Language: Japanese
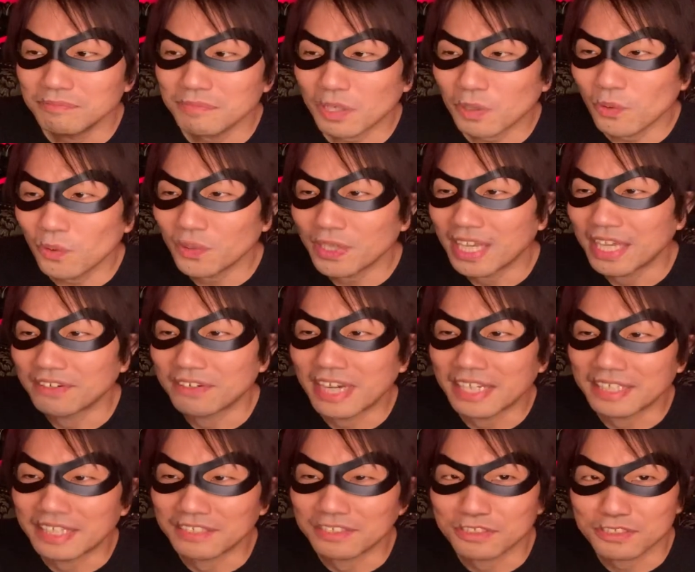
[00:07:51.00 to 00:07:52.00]
こうであるあ
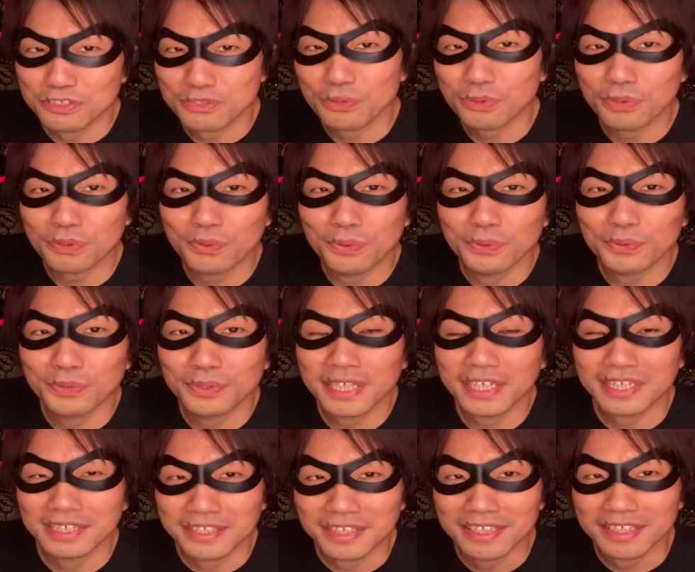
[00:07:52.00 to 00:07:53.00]
あであると消去法の
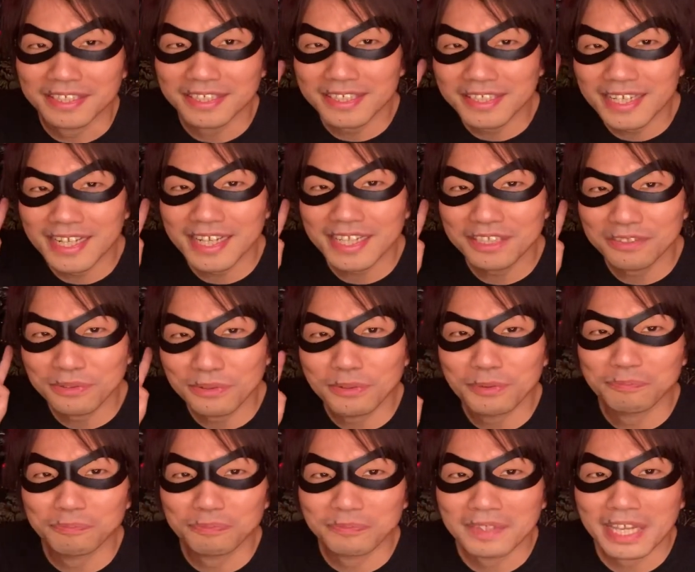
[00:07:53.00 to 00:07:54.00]
中で意外
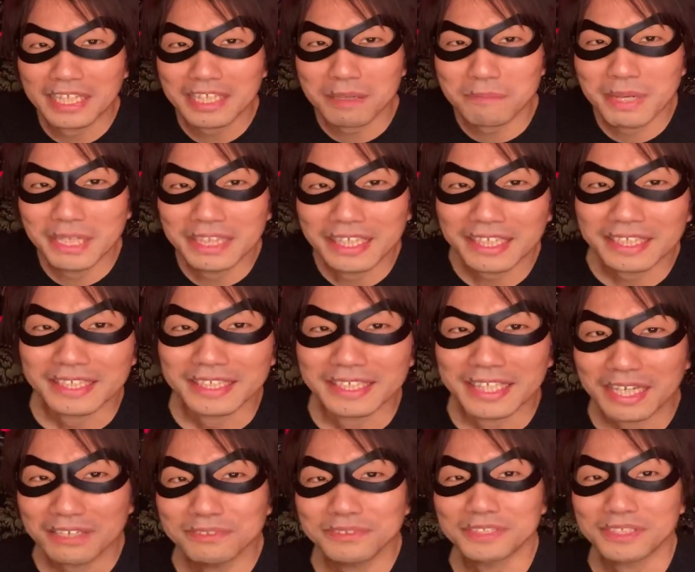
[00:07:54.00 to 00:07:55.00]
と頭の中で
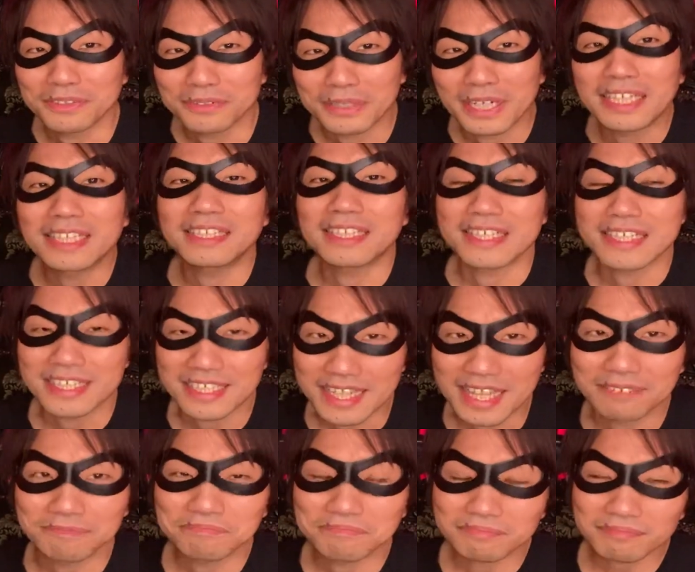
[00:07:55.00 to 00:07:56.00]
鳴るっていうのがあったりし
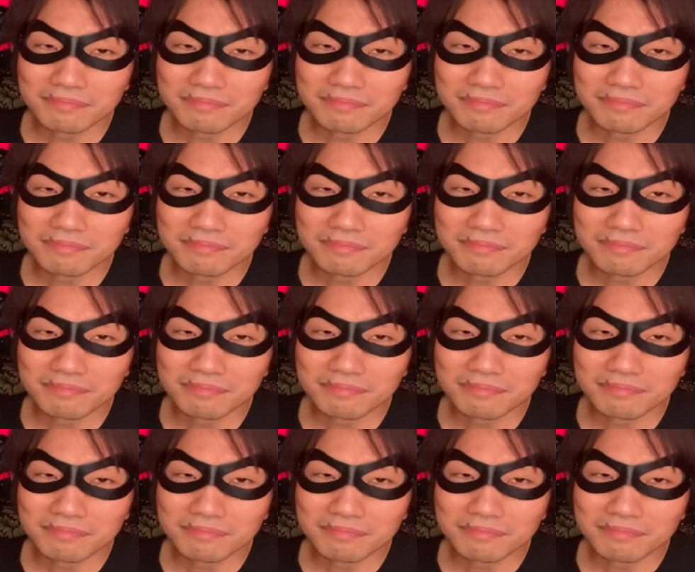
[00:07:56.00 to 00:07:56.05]
て、